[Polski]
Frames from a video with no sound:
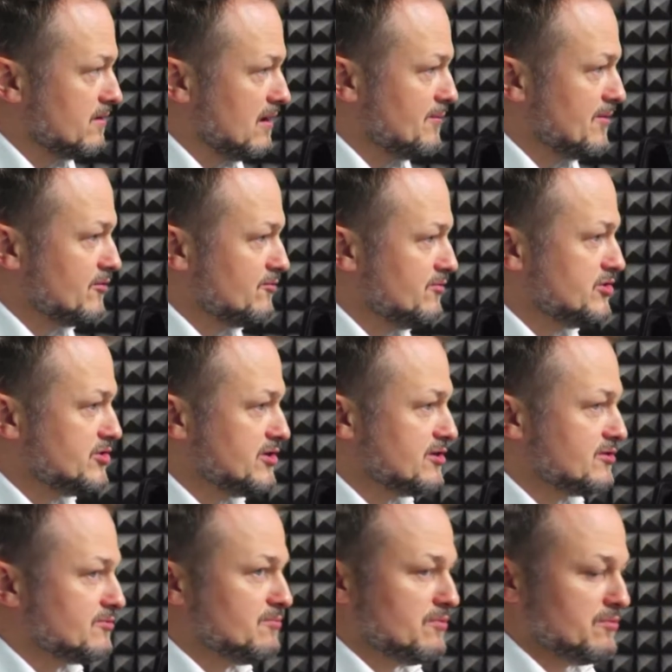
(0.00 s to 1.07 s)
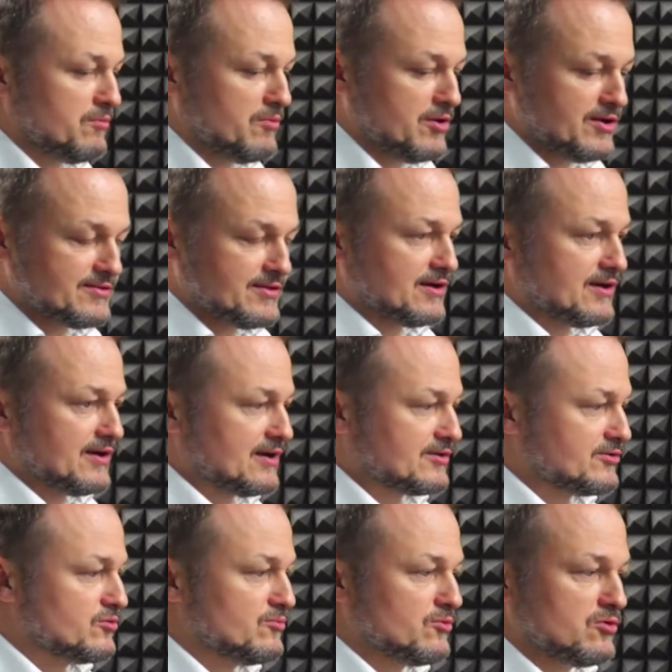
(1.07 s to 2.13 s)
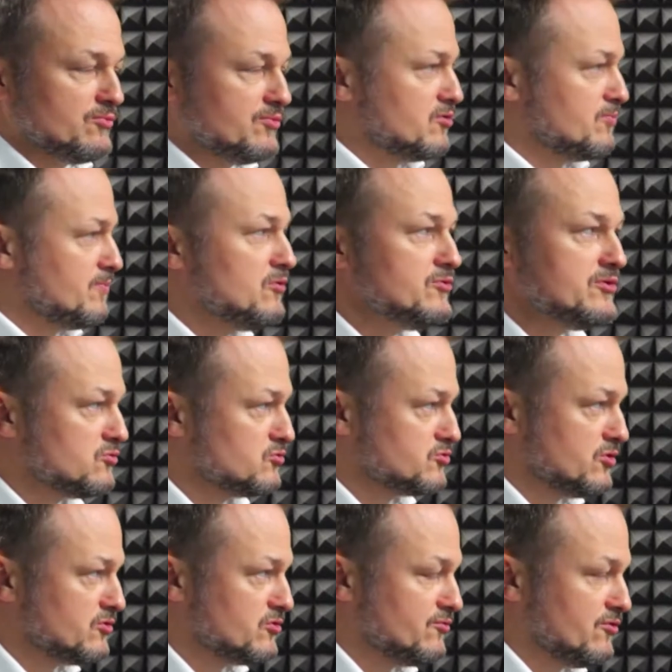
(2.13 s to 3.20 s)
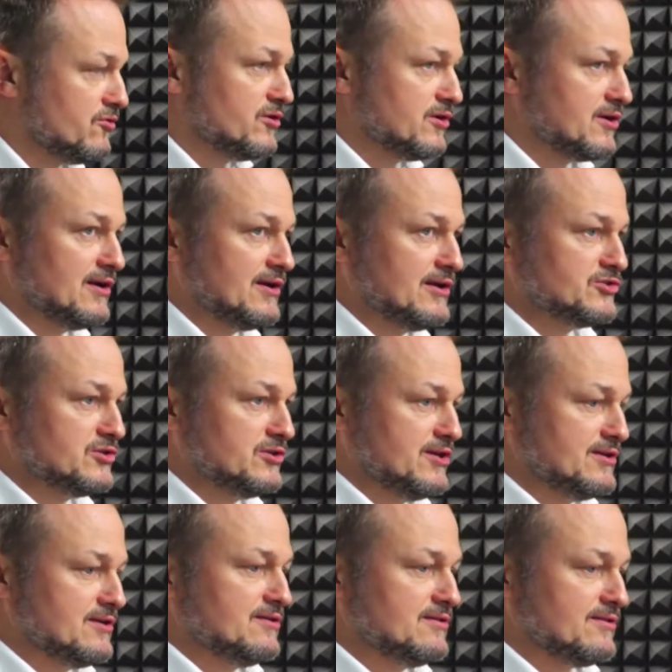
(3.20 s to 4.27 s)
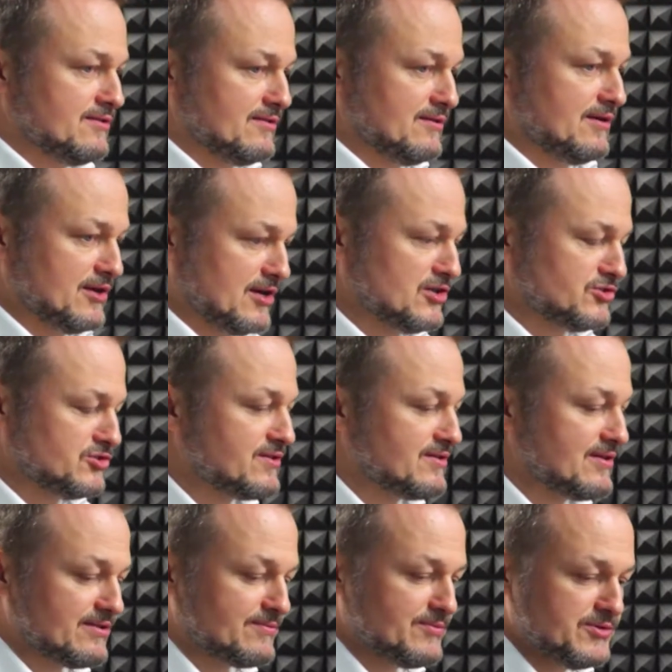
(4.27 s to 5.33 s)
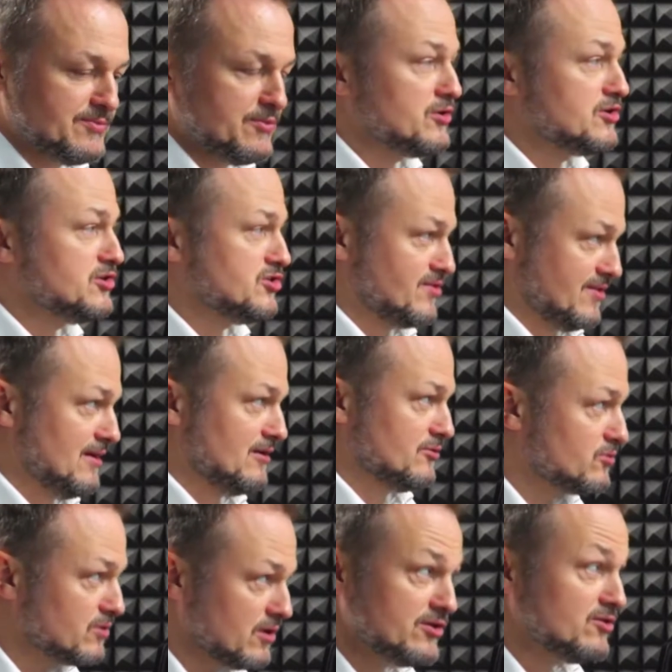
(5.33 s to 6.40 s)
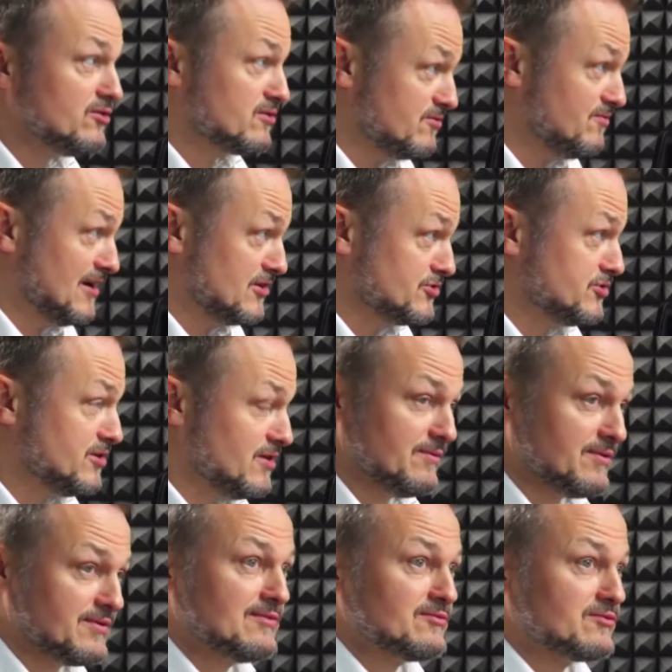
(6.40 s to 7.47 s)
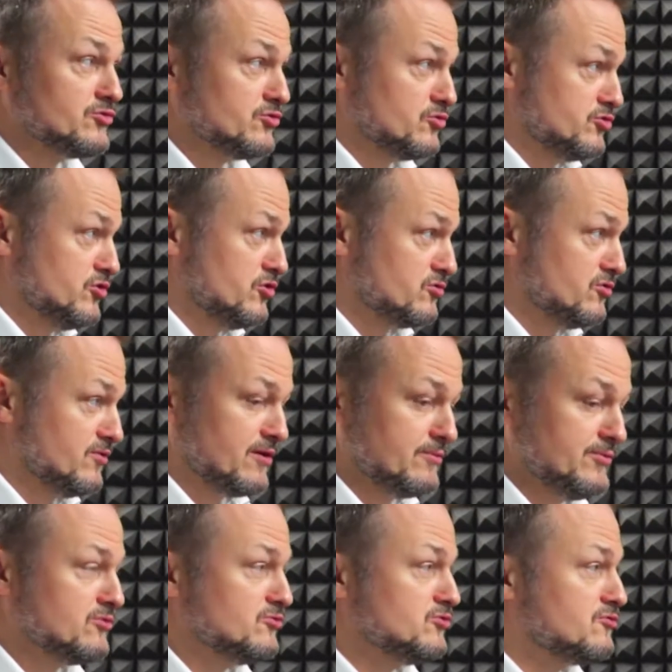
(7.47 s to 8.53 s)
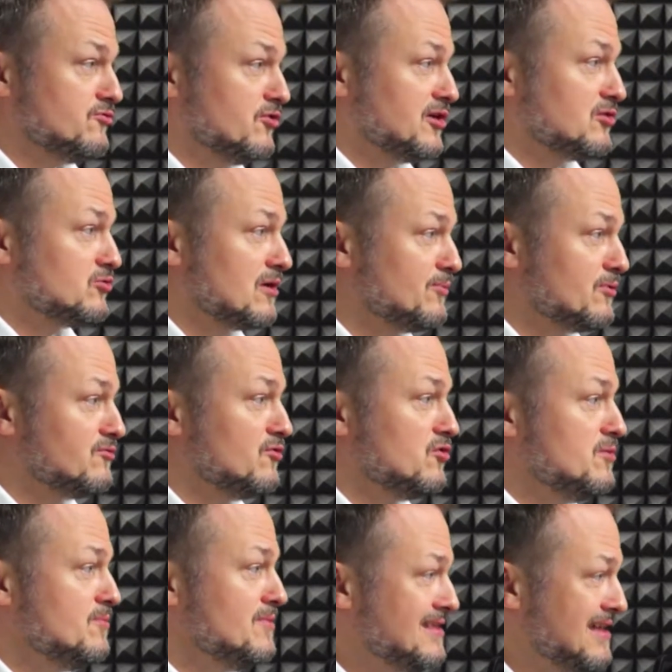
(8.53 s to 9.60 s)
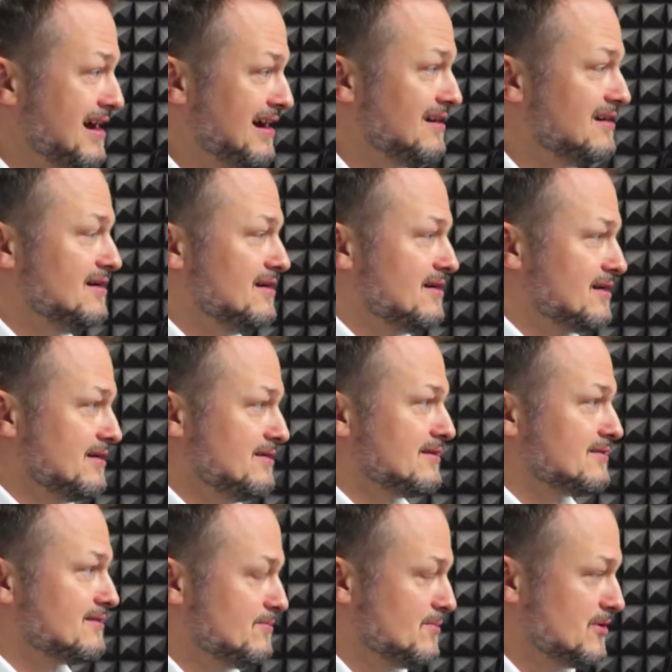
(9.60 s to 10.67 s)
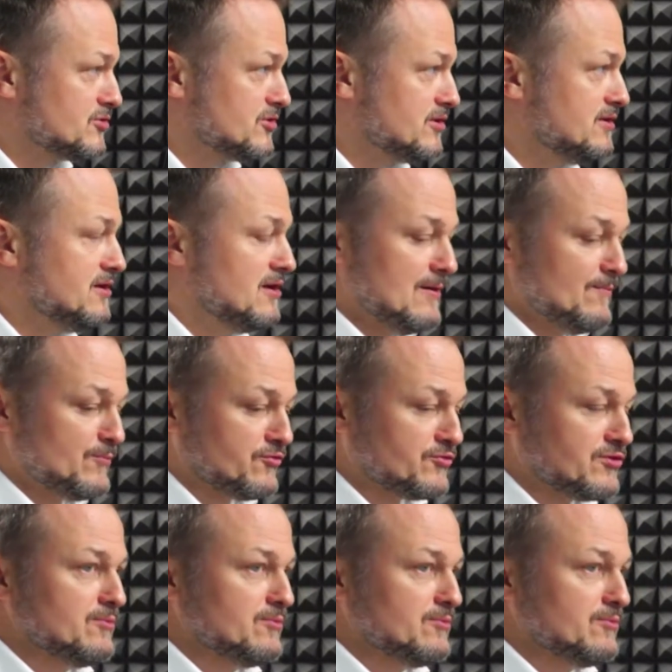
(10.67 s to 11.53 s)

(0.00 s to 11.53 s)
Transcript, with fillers: a mianowicie moje cechy charakteru mogą być zupełnie różne od Twoich, ale jeżeli jeden, każdy z nas będzie miał jakiś cel, który dla niego jest ważny, nie wiem, chcę coś osiągnąć, zrobić jakąś kwotę, która pozwoli mi na realizację marzeń, to w tym